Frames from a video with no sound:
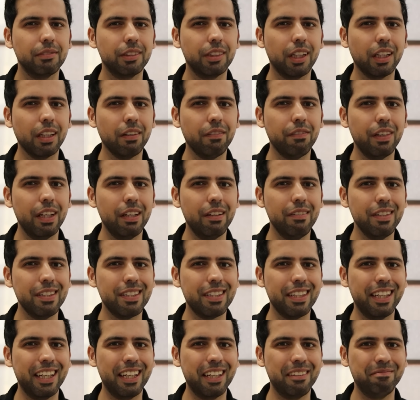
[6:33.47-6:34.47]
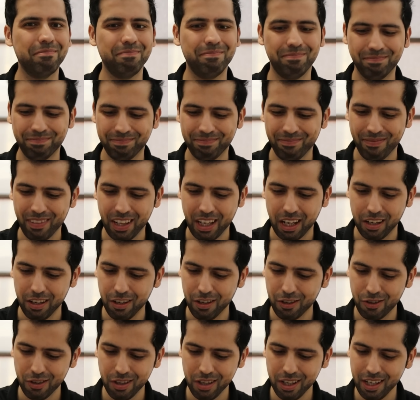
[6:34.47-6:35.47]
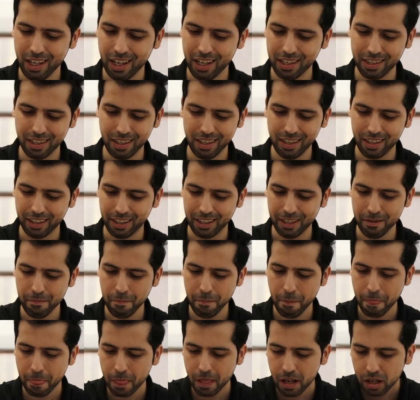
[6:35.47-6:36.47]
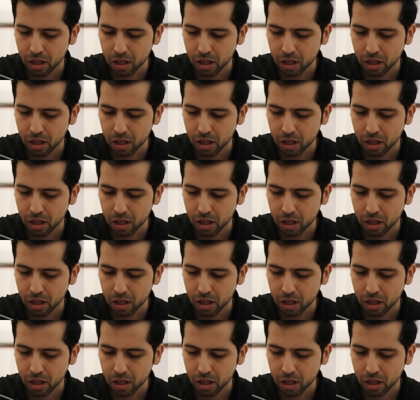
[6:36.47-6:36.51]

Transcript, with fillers: ज़्यादा फ्लेवर्स नहीं है लिटरली ऐसा लग रहा है